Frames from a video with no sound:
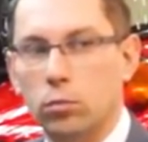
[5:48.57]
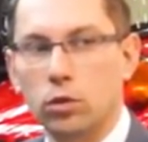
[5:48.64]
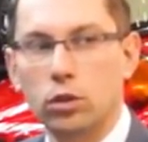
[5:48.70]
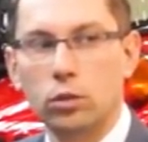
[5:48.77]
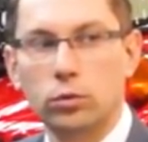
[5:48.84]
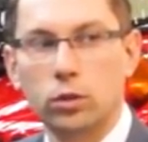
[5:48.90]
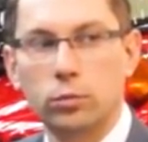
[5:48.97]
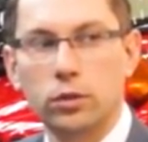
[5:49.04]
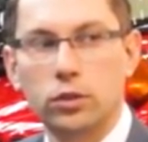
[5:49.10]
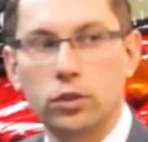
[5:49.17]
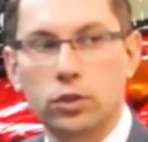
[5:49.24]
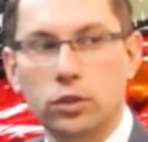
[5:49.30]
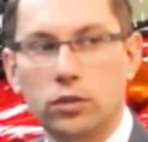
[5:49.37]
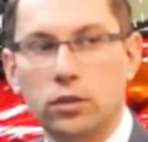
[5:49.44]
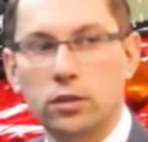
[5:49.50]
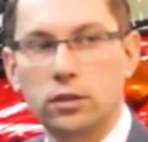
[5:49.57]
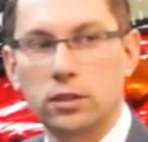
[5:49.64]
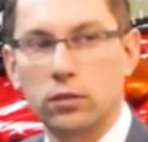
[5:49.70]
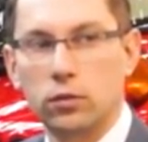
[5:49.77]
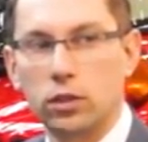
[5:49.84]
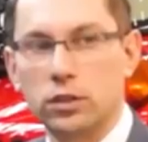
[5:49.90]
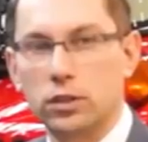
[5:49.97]
mogą to być e,
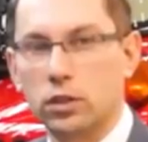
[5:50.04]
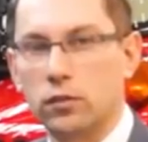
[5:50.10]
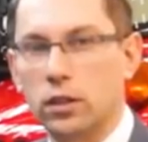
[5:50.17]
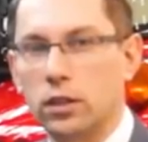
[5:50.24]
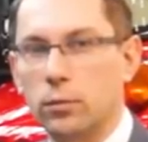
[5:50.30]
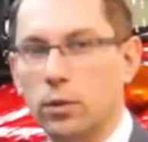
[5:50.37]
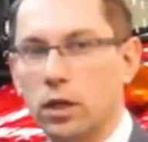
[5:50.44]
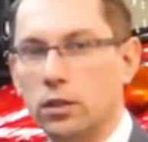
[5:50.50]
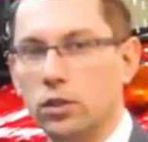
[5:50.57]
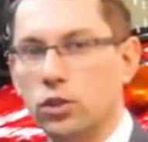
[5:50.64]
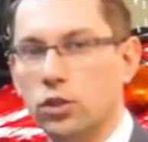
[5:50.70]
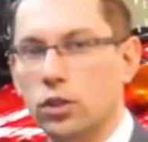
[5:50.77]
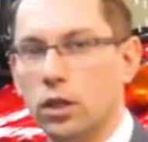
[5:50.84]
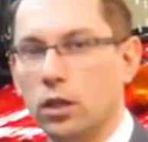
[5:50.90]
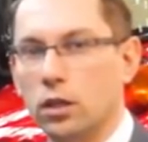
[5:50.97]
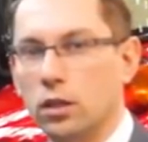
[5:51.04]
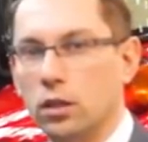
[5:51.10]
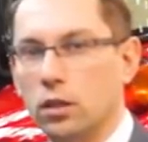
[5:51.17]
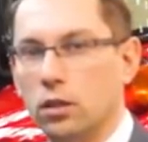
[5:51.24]
zawory sterowane mechanicznie